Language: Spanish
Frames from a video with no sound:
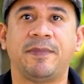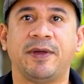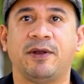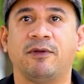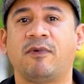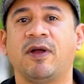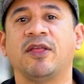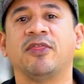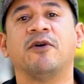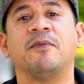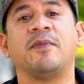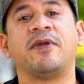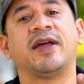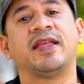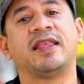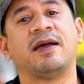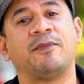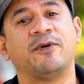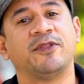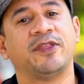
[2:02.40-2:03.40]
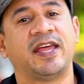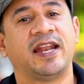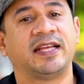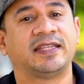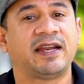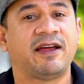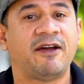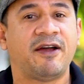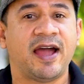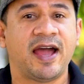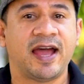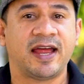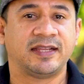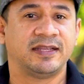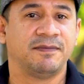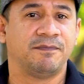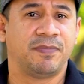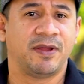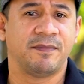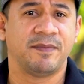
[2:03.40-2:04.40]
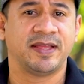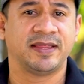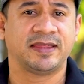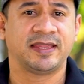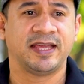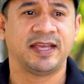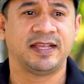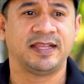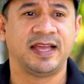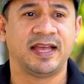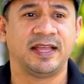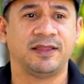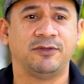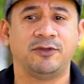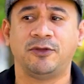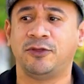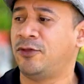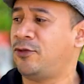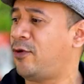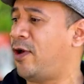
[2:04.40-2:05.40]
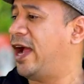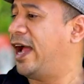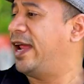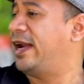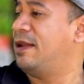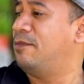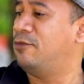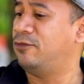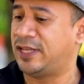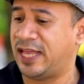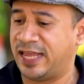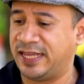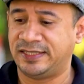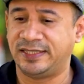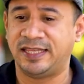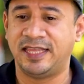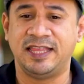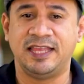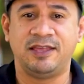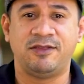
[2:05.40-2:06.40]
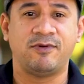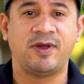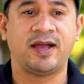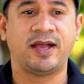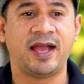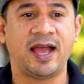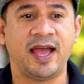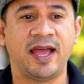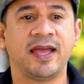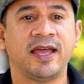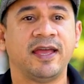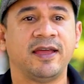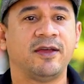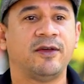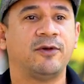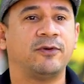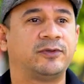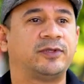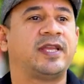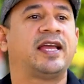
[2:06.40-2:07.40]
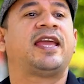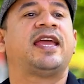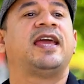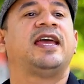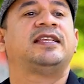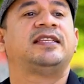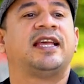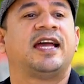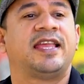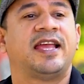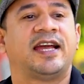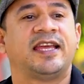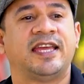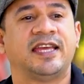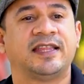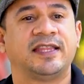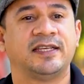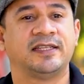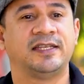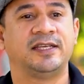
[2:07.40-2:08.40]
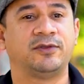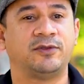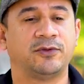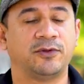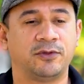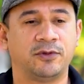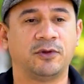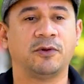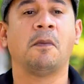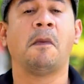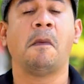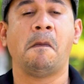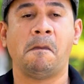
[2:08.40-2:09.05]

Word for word: pero cuando me iban a poner a trabajar simplemente decían, no, no, no, agarremos a este niño acá, usted quédese allá quietecito. Y yo,